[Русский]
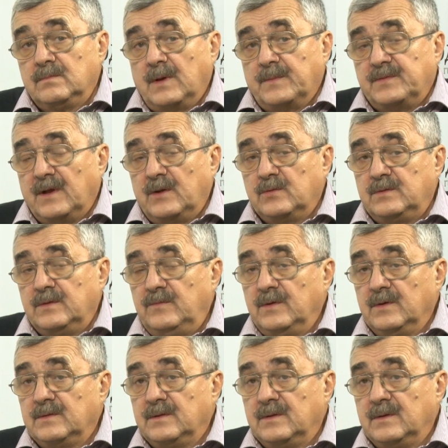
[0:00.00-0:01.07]
абсолютно
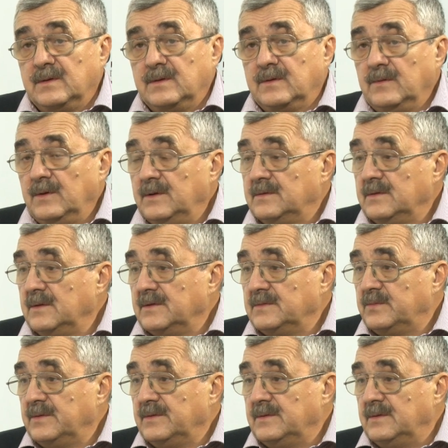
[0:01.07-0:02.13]
верно говорит и наш
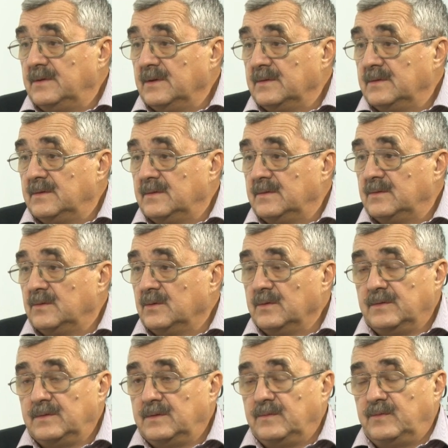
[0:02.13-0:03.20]
президент. То
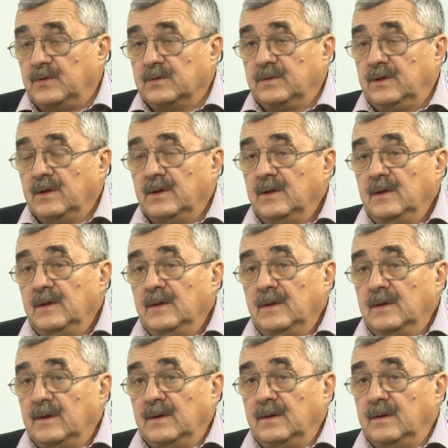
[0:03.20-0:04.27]
есть все-таки
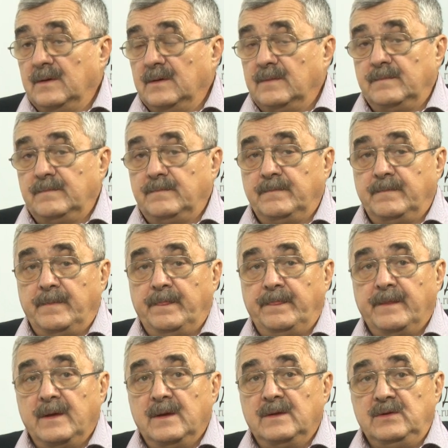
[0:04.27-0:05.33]
э,
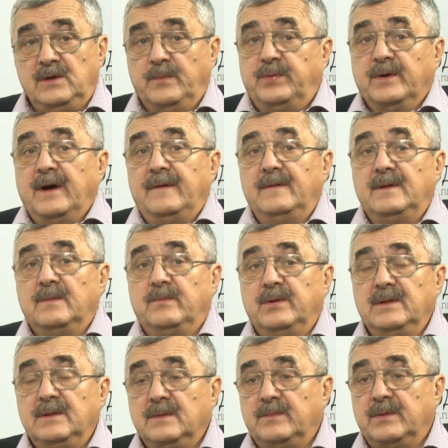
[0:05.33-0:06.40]
неправильно
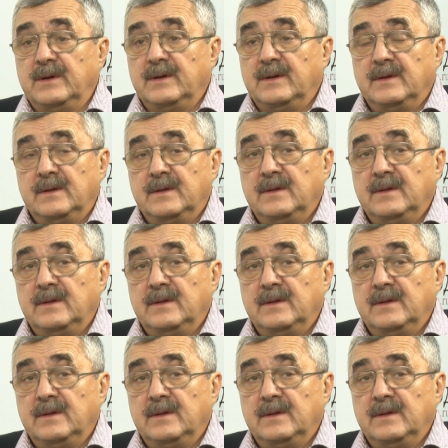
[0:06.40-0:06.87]
было бы,